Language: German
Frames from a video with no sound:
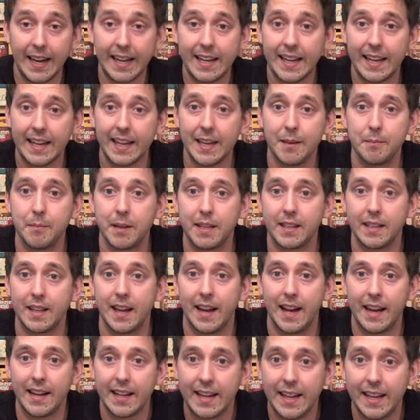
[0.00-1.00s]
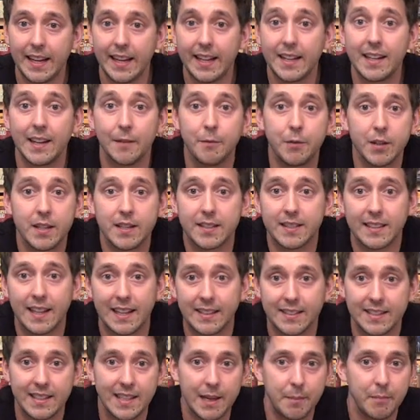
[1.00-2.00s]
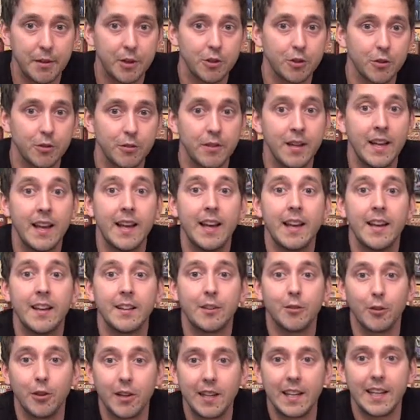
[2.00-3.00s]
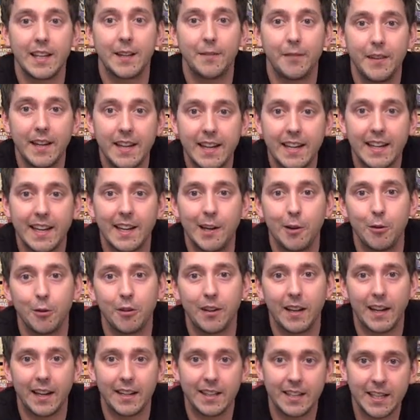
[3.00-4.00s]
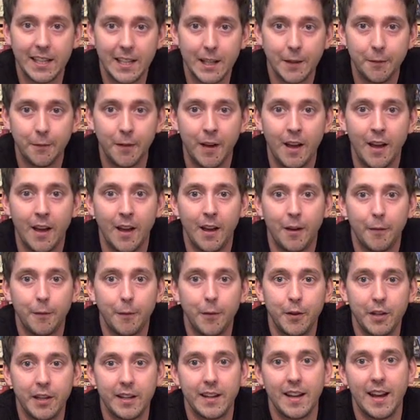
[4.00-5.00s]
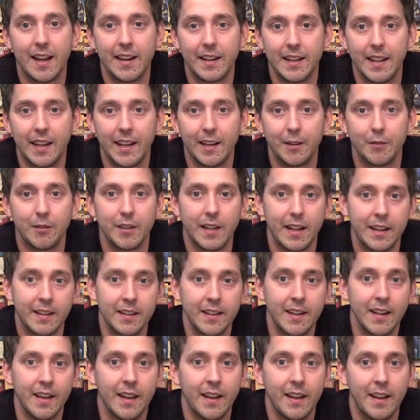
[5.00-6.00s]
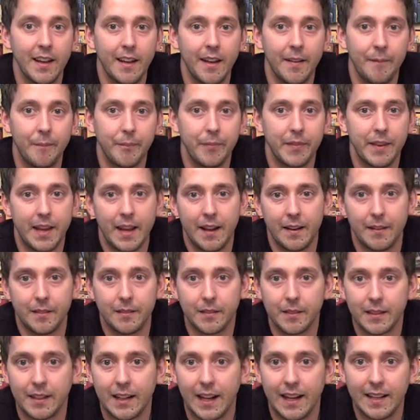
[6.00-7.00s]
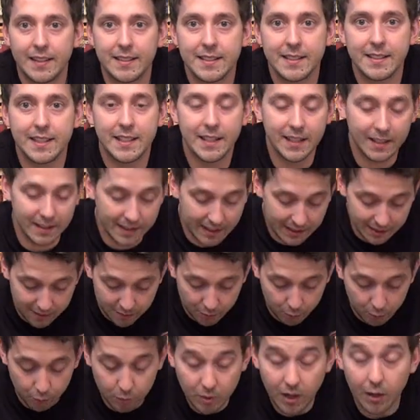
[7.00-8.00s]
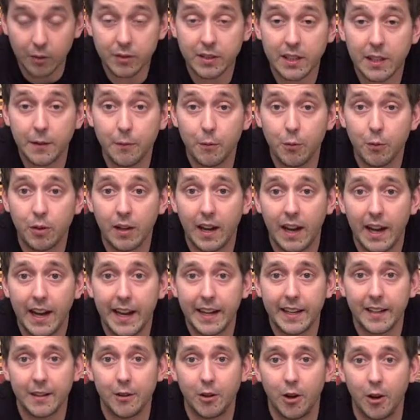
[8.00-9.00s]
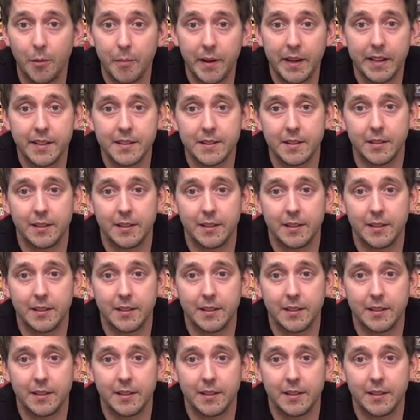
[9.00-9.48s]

reinhängen, mich da anhängen. Da wird das Ganze nämlich schon deutlich weniger lukrativ für den anderen und dann ähm, ja, kann es hier nicht zu Unausgewogenheiten kommen,